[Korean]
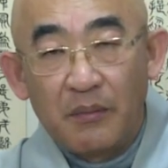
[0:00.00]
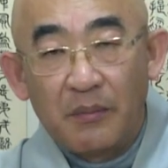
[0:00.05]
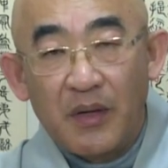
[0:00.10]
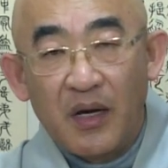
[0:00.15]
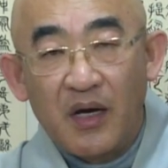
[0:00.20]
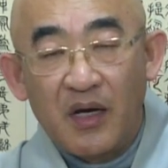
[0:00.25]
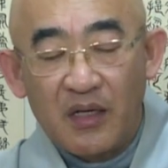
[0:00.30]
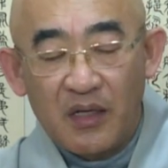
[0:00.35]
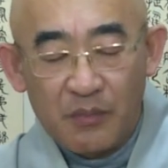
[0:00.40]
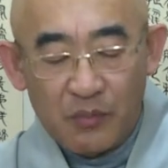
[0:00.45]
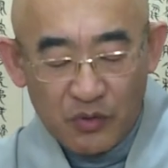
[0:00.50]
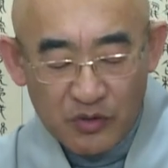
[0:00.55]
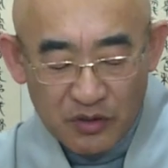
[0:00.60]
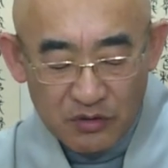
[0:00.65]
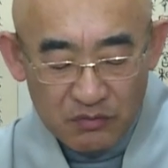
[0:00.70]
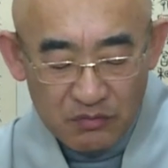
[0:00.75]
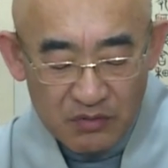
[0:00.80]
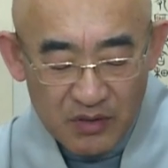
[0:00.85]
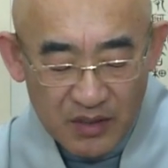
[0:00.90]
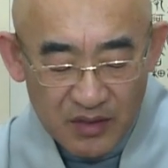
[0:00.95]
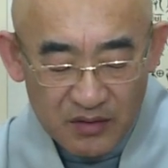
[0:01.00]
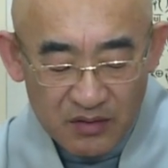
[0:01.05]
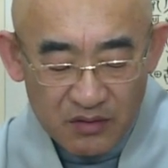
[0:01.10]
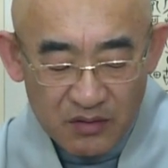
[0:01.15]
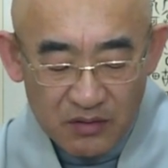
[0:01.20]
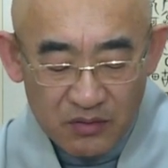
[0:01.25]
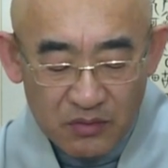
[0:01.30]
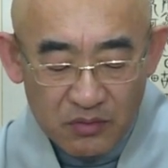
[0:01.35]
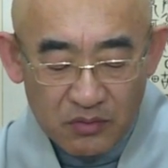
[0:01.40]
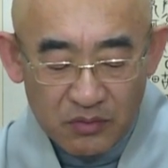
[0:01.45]
방 안에 모시고
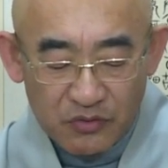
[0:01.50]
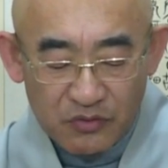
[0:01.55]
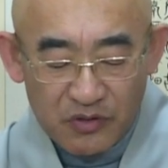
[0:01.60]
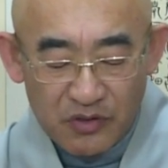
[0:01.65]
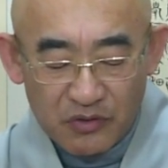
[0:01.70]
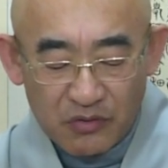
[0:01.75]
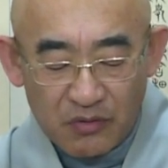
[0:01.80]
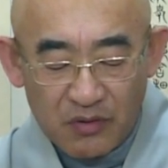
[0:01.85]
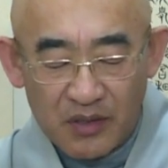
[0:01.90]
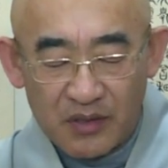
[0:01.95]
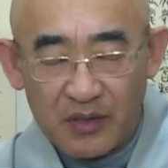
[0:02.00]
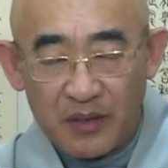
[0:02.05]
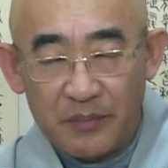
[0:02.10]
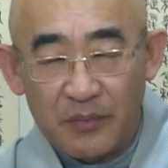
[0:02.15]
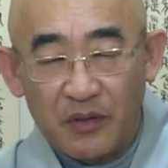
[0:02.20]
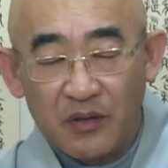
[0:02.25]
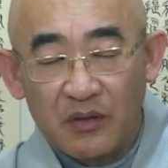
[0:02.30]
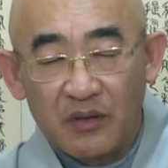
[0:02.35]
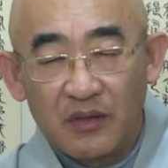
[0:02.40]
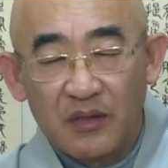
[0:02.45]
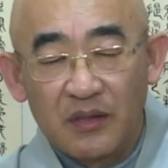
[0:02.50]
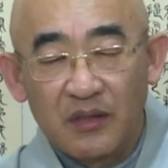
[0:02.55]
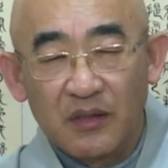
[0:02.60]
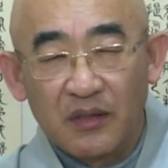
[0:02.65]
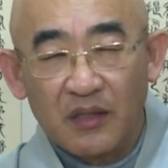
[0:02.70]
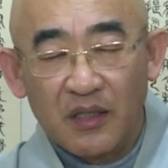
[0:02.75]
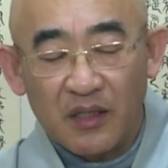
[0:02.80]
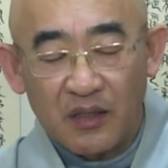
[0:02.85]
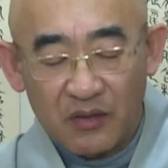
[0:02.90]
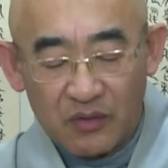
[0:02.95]
가서도 죄송하다며
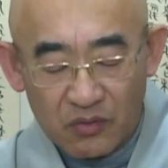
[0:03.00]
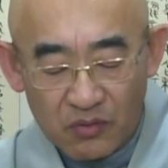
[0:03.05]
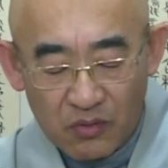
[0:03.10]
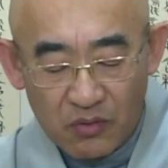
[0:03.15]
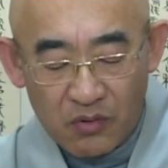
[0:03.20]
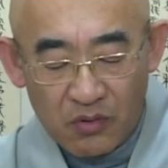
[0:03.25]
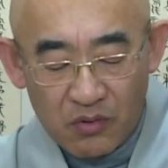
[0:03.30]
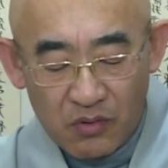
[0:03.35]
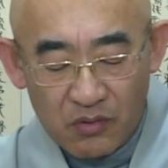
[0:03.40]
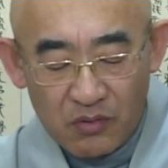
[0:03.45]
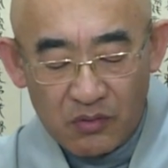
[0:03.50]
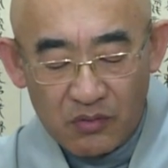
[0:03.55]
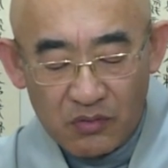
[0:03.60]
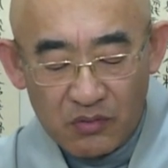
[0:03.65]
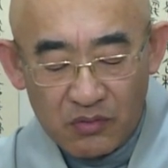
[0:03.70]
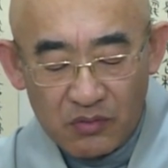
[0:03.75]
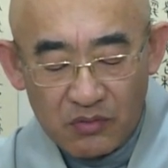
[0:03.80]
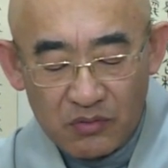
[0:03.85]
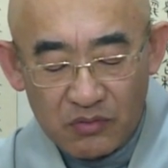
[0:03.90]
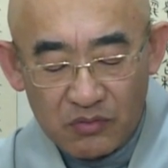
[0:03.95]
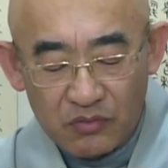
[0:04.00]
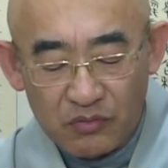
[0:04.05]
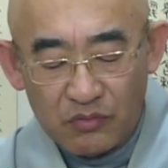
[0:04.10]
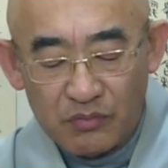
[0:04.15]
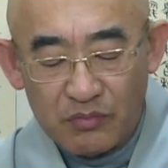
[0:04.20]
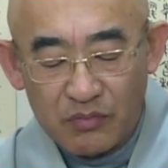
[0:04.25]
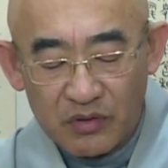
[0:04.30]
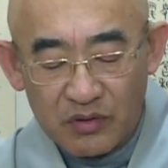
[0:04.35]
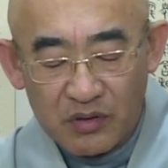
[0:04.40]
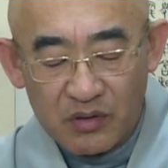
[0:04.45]
그렇게 또
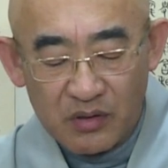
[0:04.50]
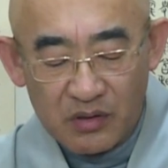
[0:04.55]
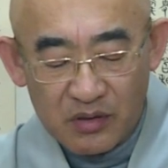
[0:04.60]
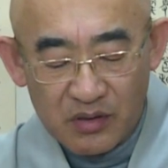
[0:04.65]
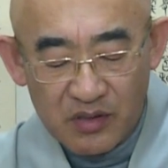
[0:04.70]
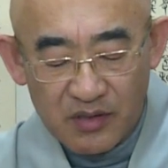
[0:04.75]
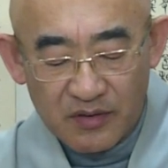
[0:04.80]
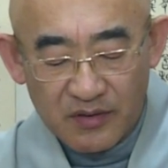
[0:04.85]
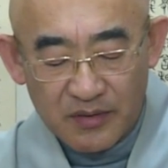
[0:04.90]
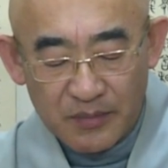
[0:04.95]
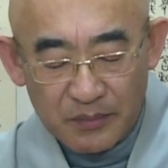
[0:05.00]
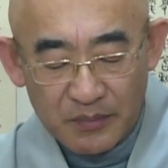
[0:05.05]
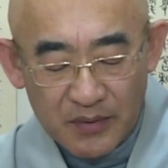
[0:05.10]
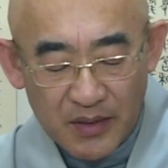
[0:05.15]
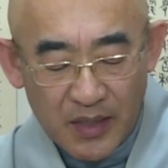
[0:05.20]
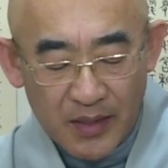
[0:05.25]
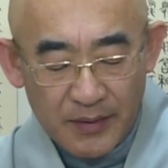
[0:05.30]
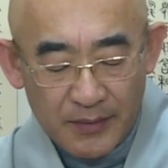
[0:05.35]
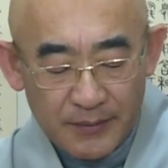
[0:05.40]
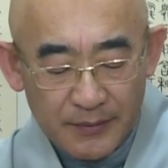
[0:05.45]
눈물을 흘렸습니다.